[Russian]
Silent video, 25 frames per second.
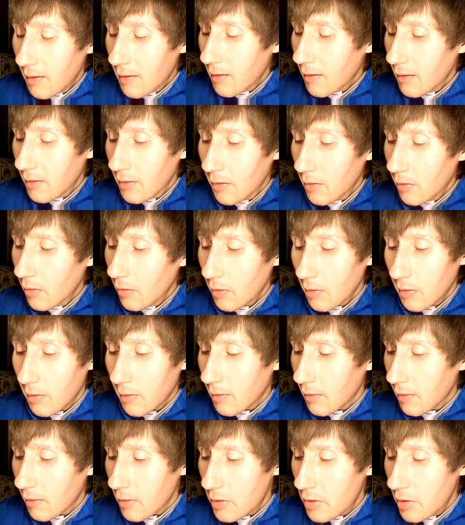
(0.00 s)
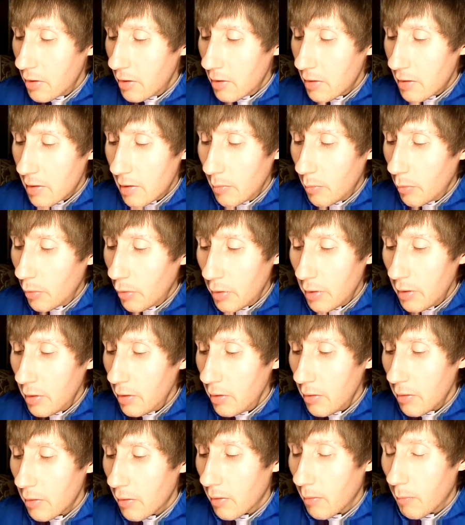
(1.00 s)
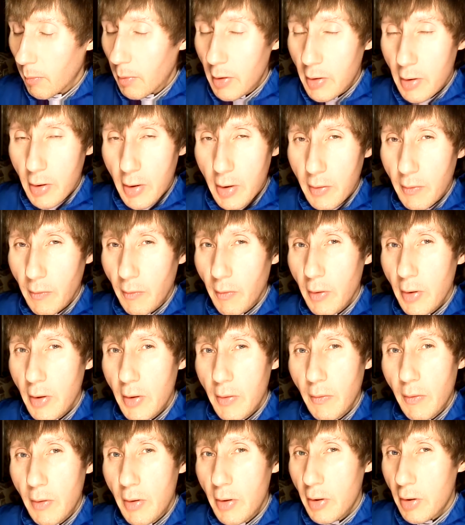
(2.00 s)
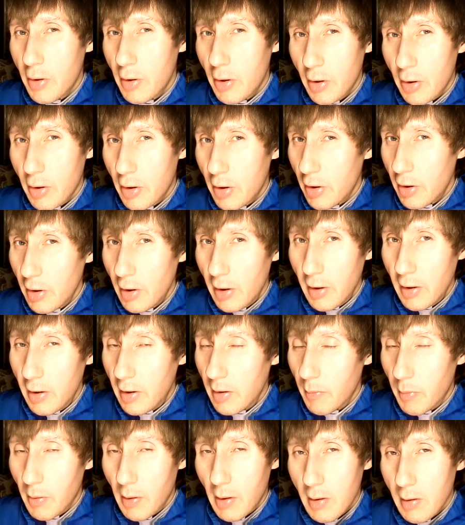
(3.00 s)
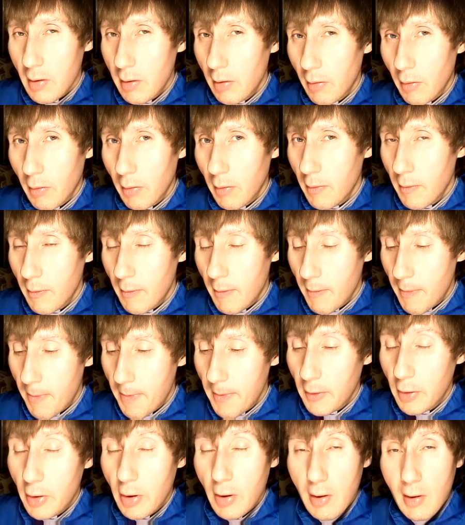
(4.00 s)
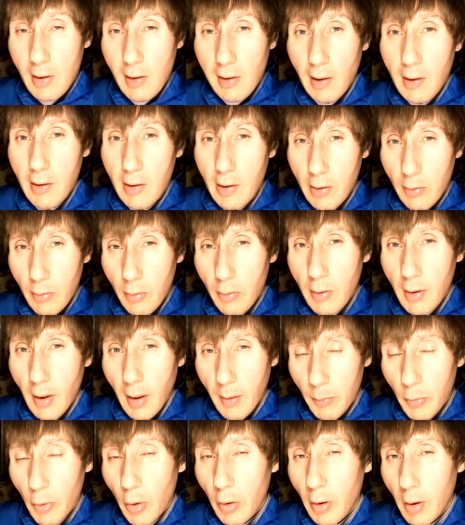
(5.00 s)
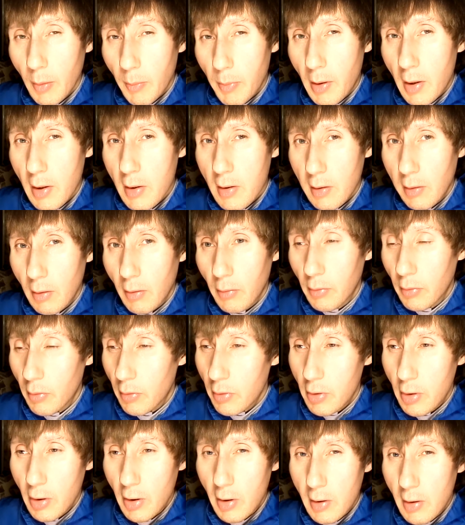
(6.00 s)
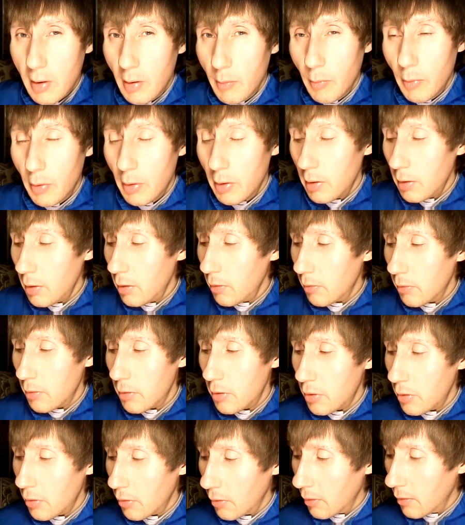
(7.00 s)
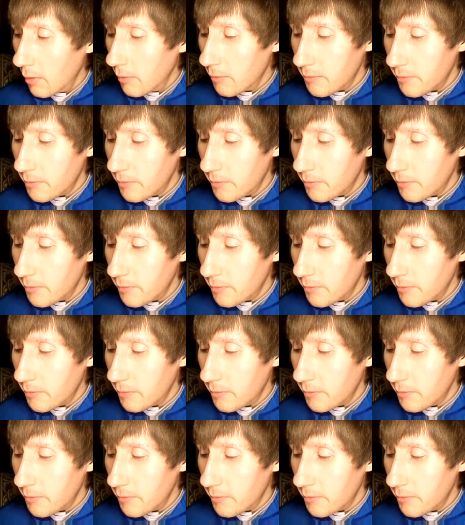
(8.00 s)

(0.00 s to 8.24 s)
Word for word: Но э, через Лемурию большинство сегодняшних жителей не прошло. Через Атлантиду, да, много прошло, но через Лемурию еще